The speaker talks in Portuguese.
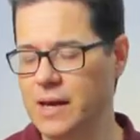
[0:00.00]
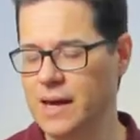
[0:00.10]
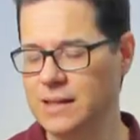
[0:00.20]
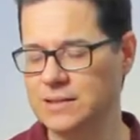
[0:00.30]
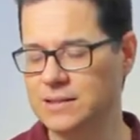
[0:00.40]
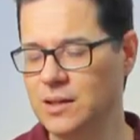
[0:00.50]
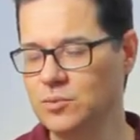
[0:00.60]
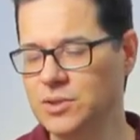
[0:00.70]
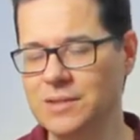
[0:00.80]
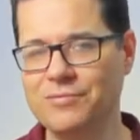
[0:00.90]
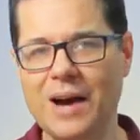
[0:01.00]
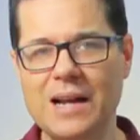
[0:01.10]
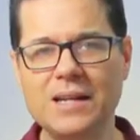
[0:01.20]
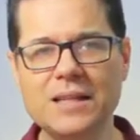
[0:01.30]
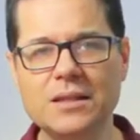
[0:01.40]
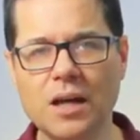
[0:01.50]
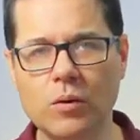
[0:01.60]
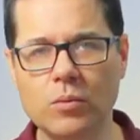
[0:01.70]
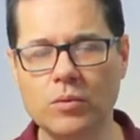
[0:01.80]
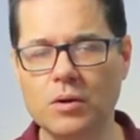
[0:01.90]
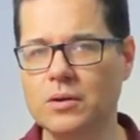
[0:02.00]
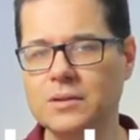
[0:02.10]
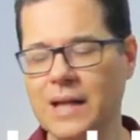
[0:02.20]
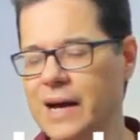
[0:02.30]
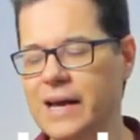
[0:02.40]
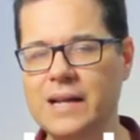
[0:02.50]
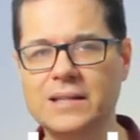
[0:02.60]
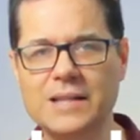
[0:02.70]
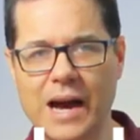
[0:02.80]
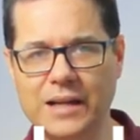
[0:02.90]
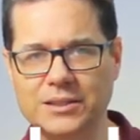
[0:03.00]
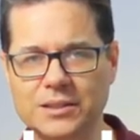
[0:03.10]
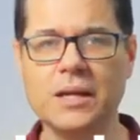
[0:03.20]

elas não se validam na realidade.